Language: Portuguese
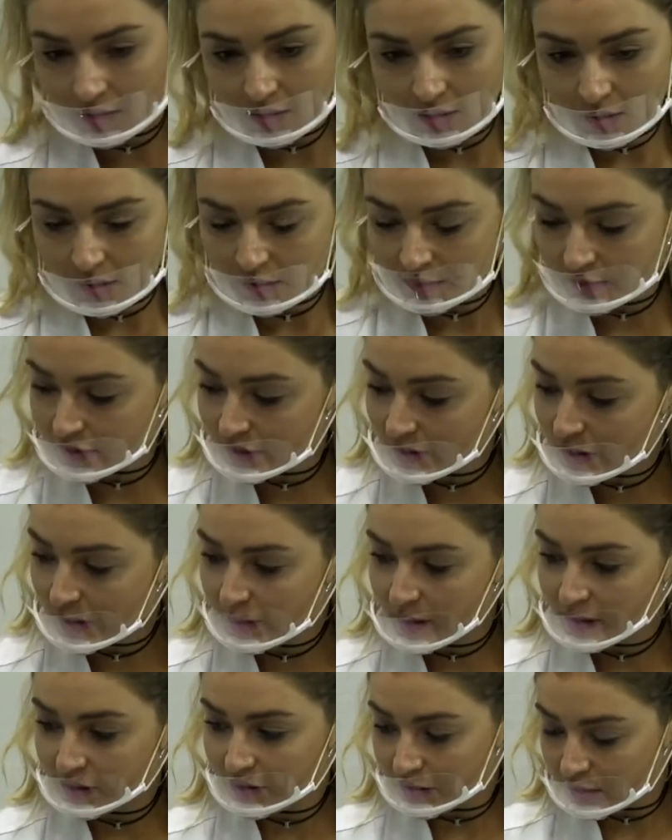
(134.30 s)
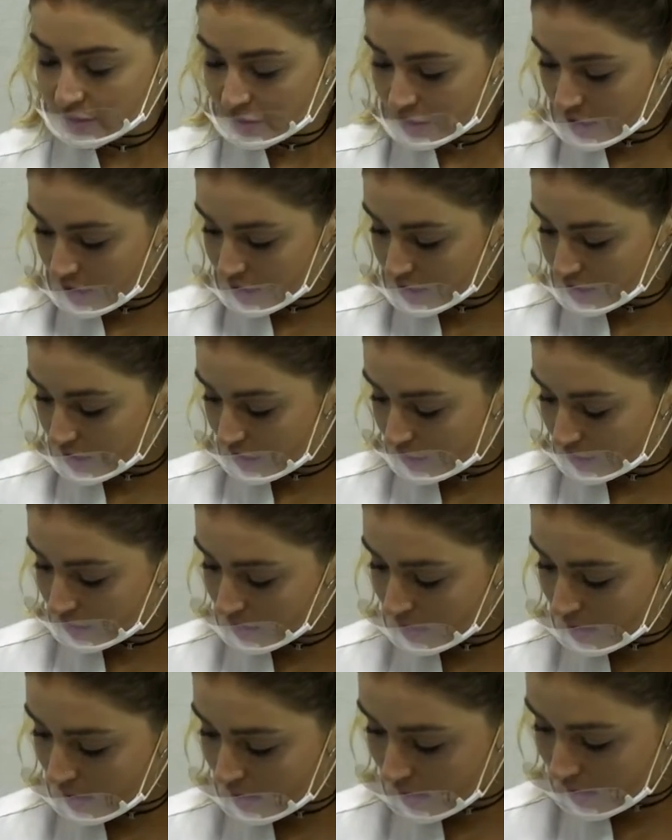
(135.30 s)
Agora vou usar uma trouxinha de
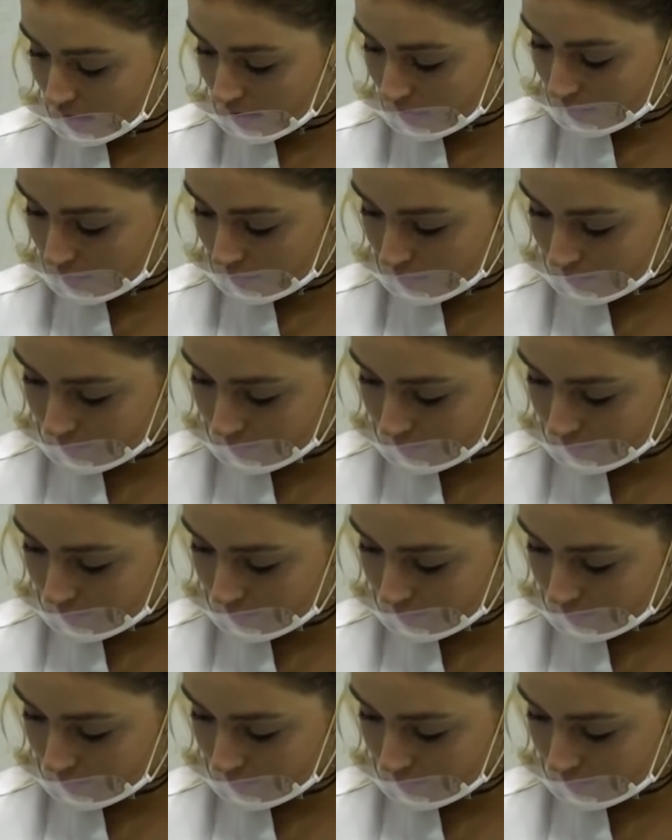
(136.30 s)
algodão